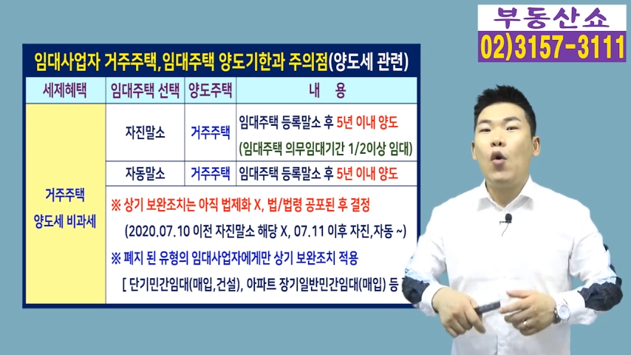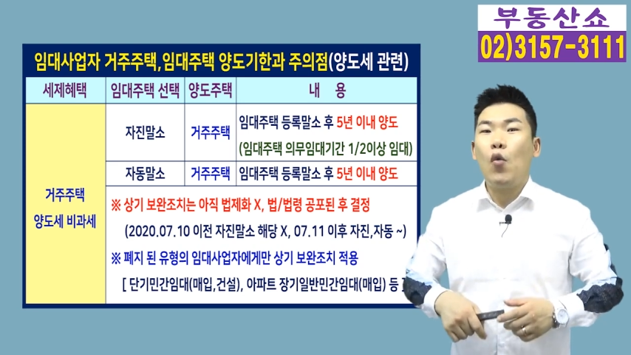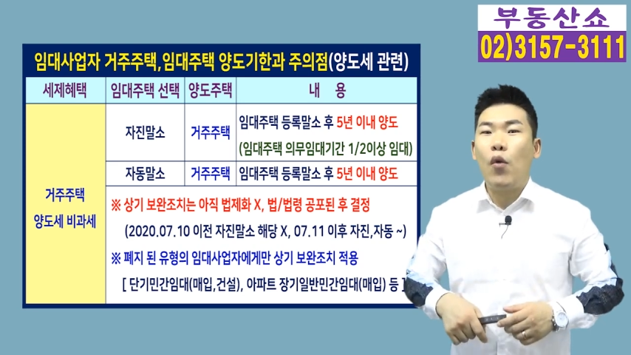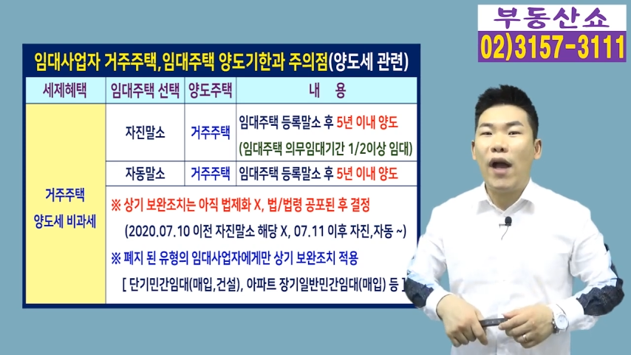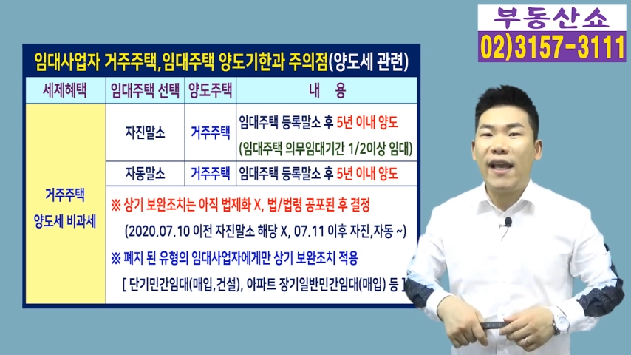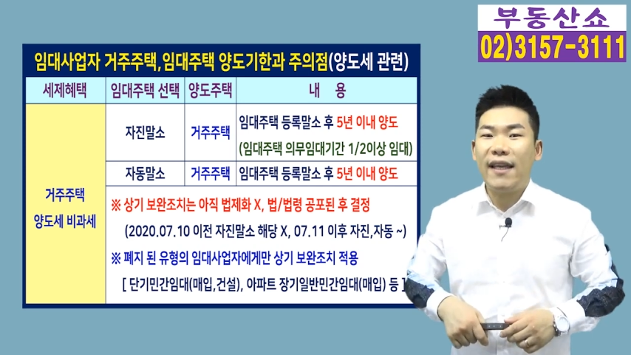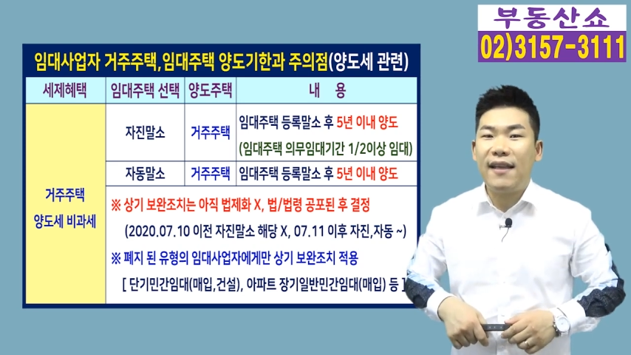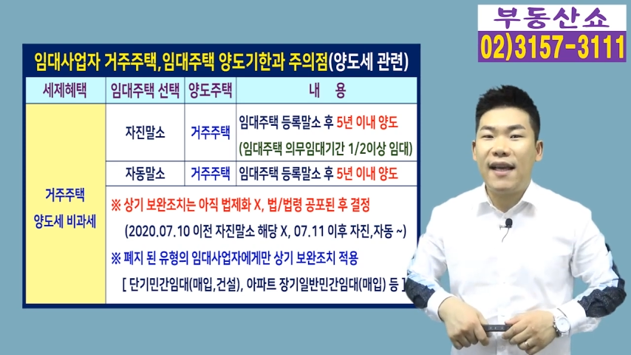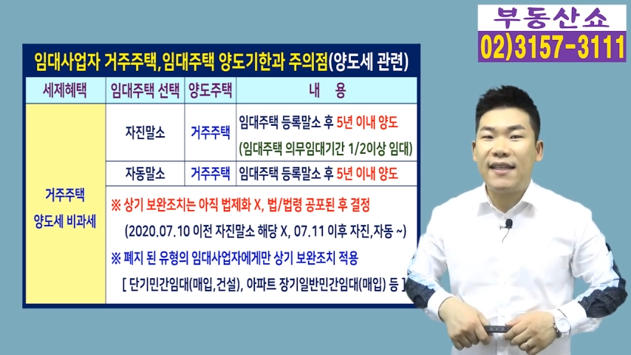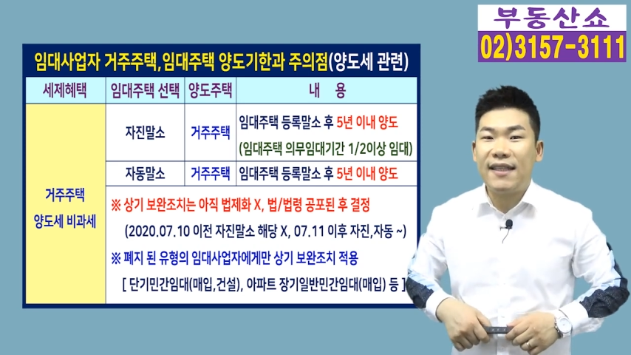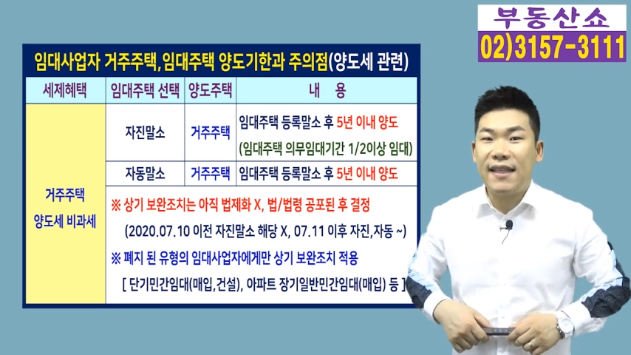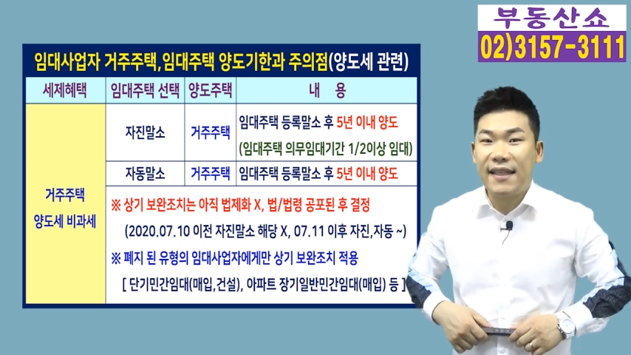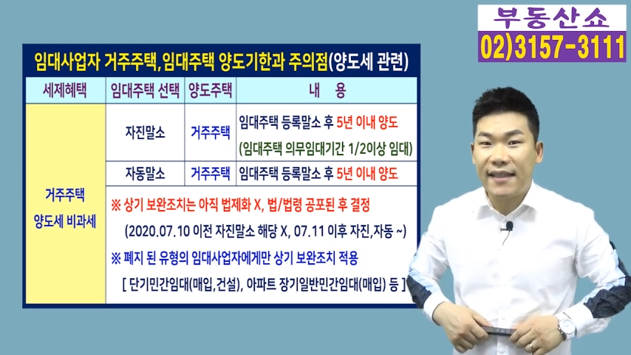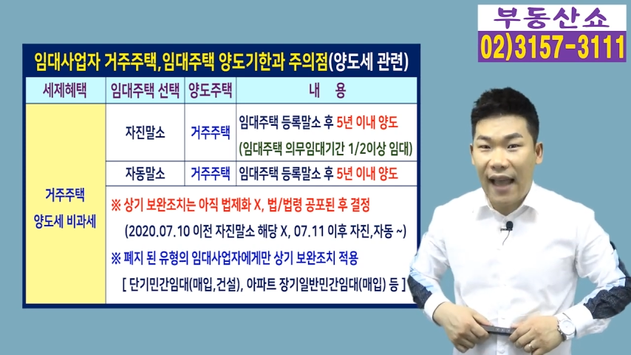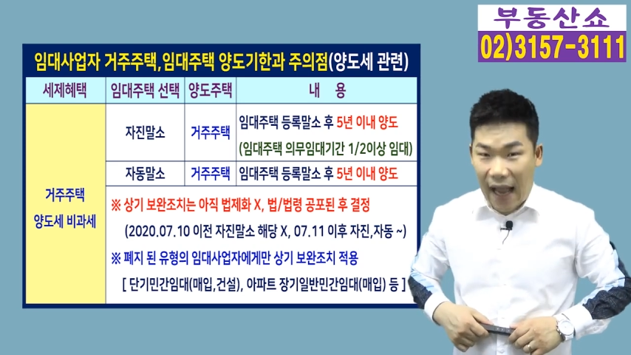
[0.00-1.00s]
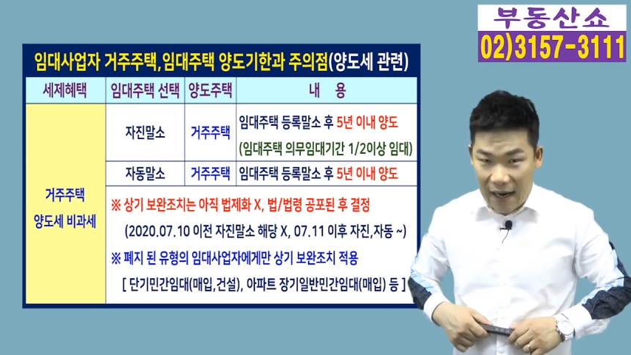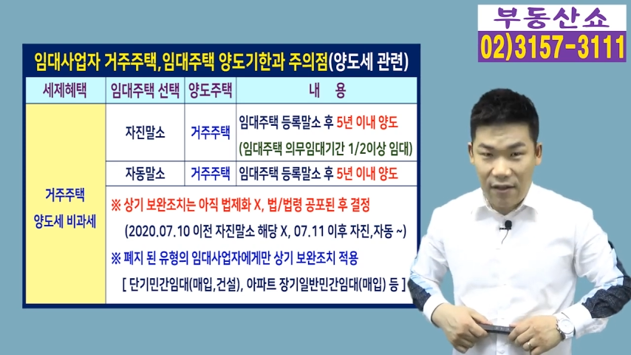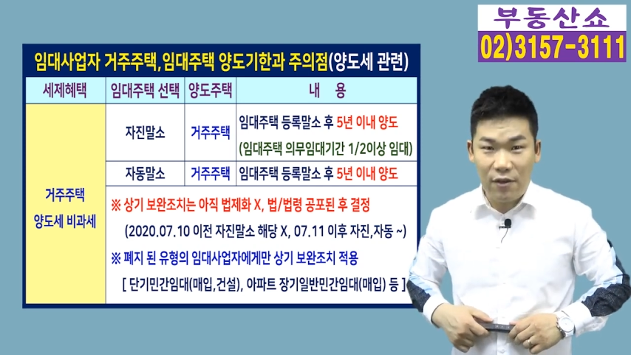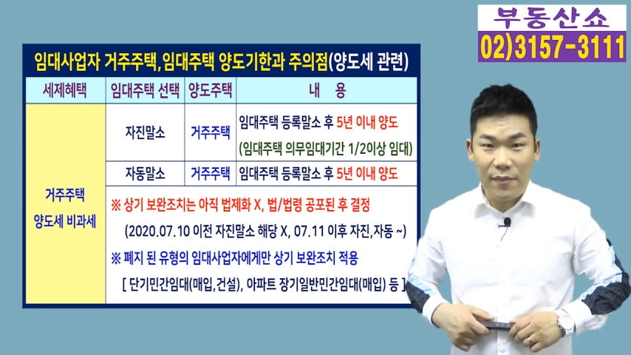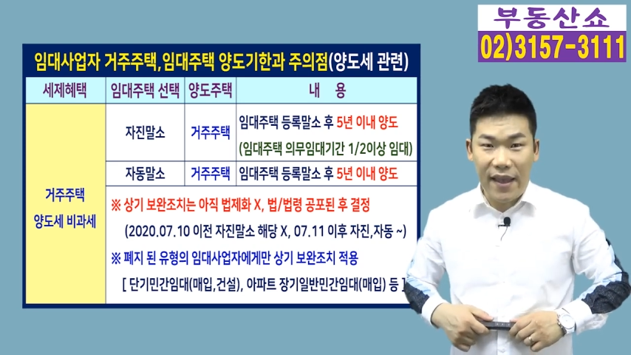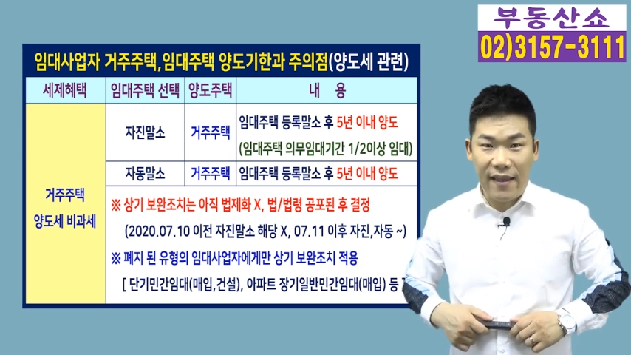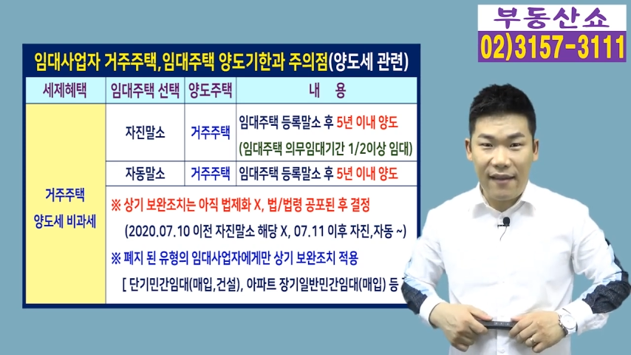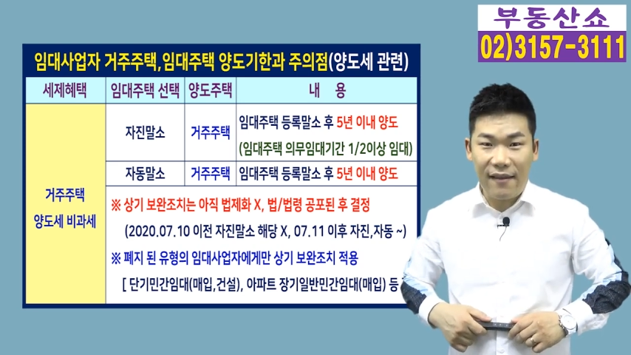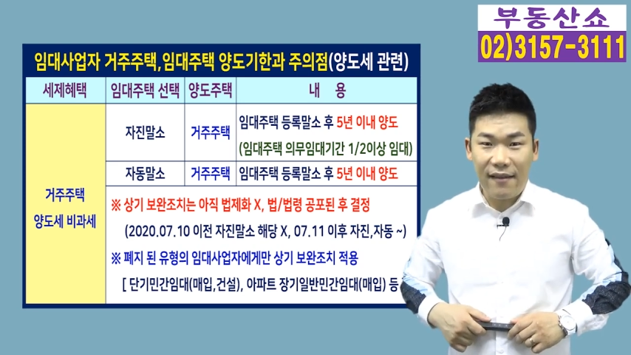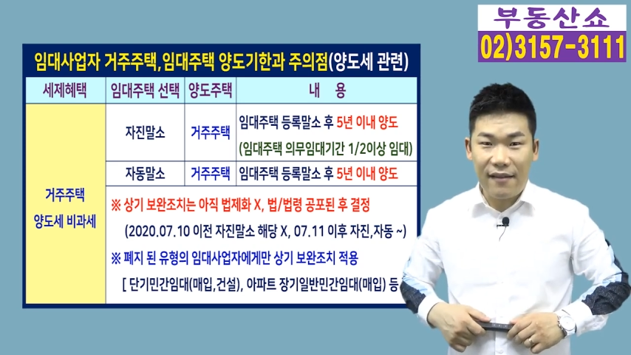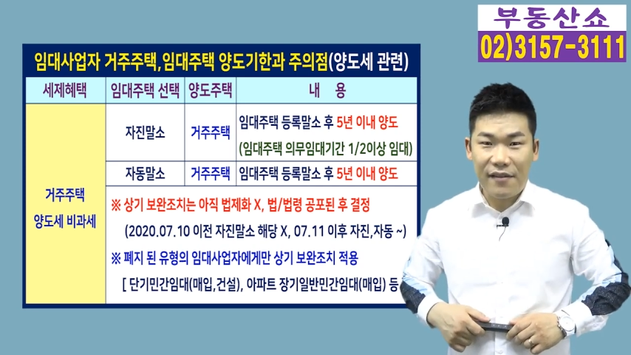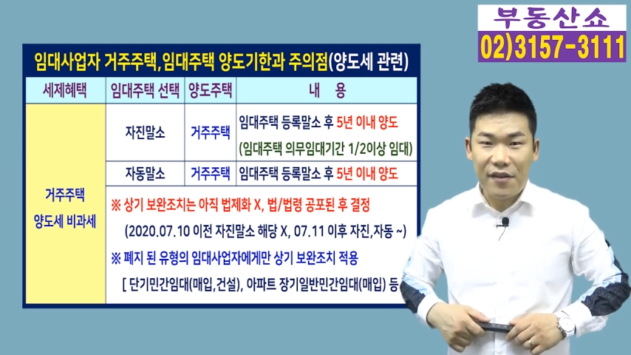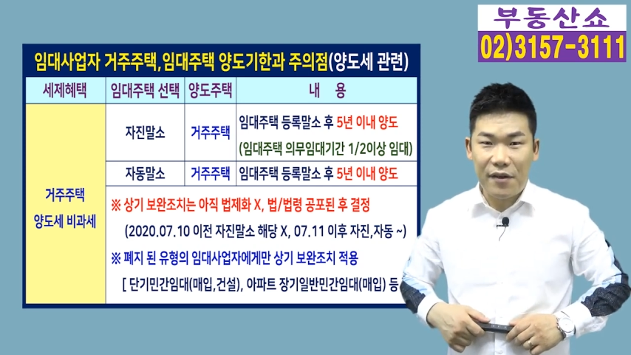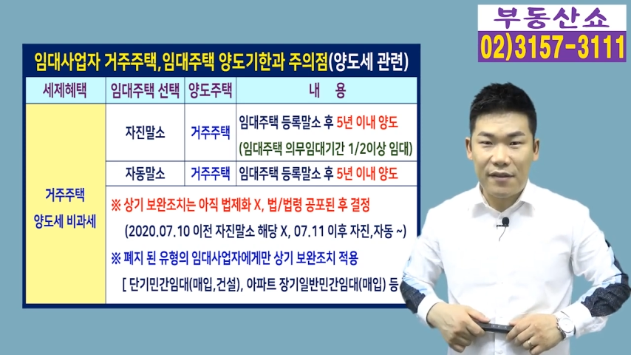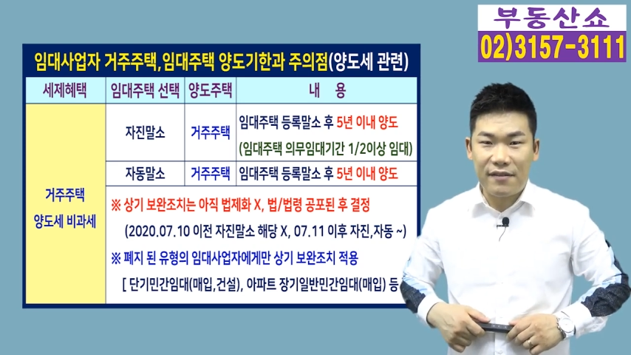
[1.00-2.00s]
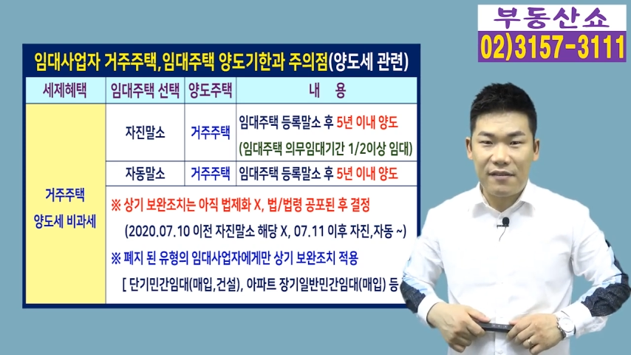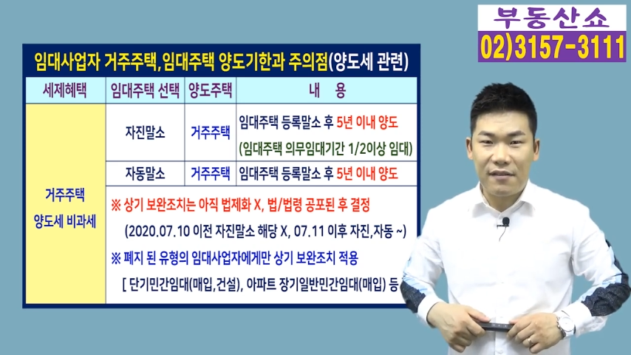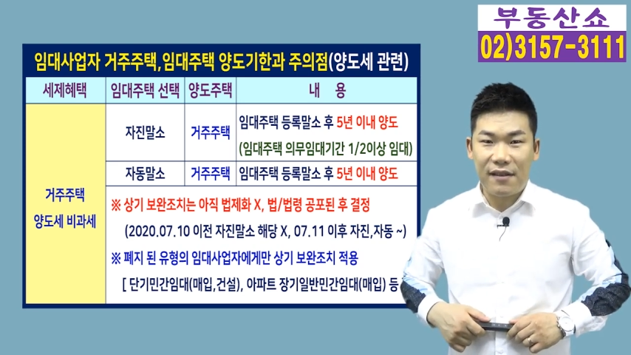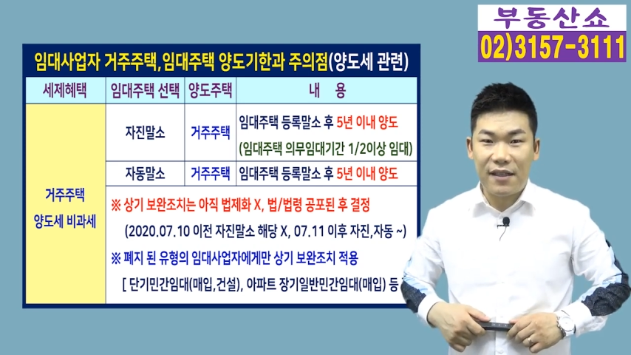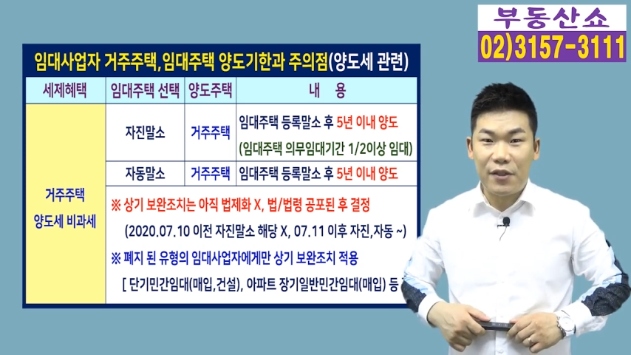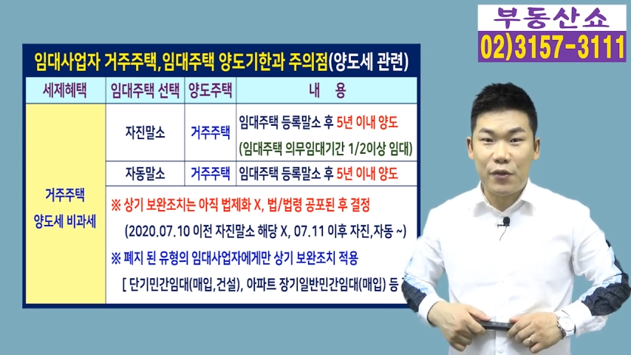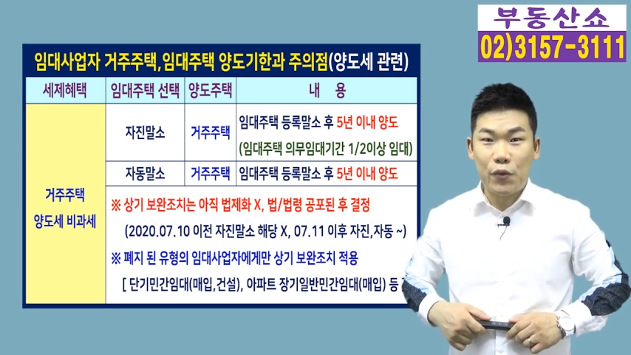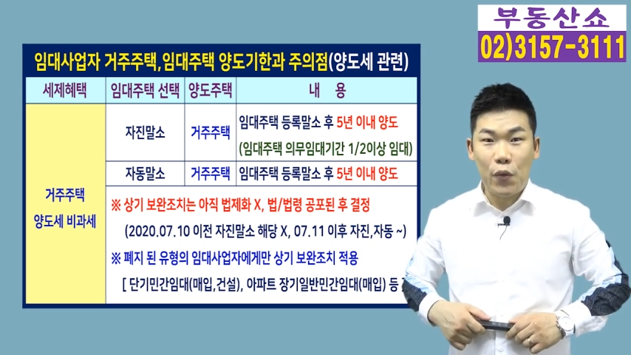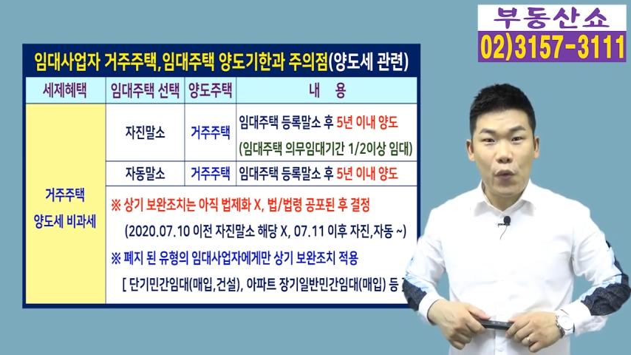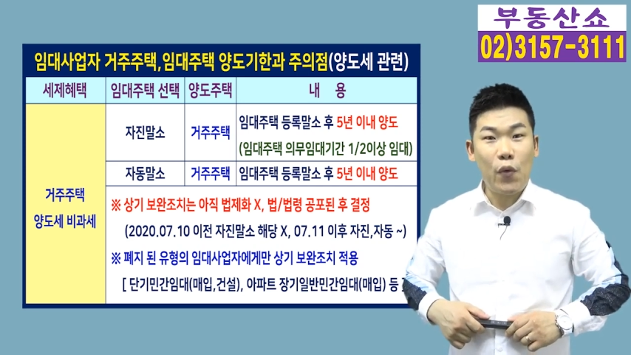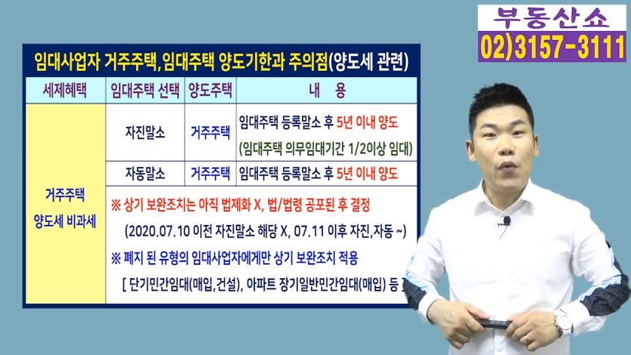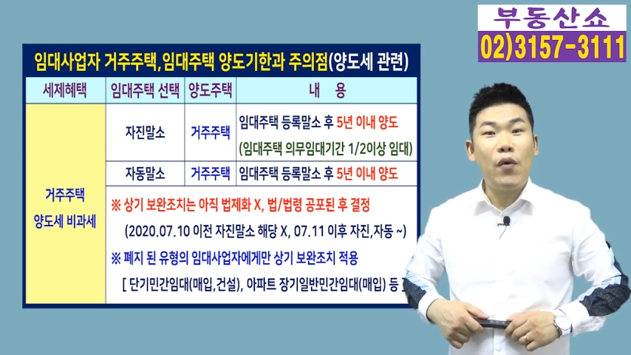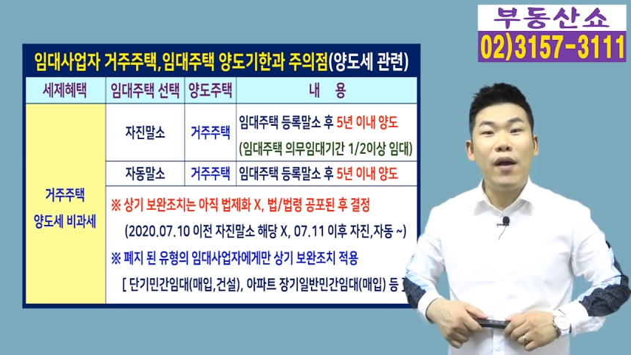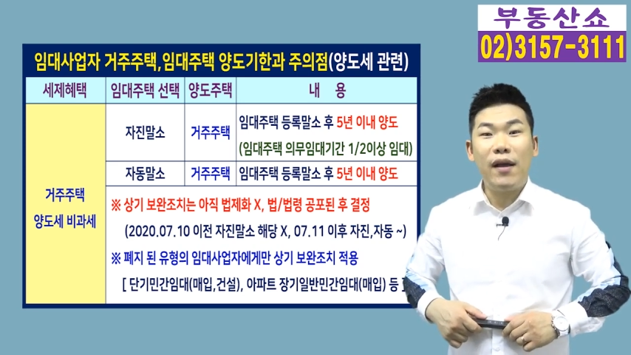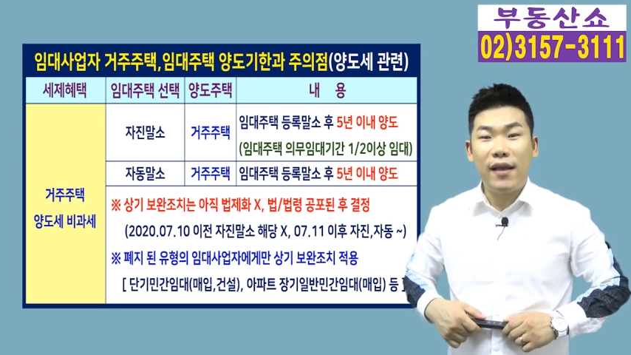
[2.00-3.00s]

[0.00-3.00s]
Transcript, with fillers: 확인하신 다음에 결정하시고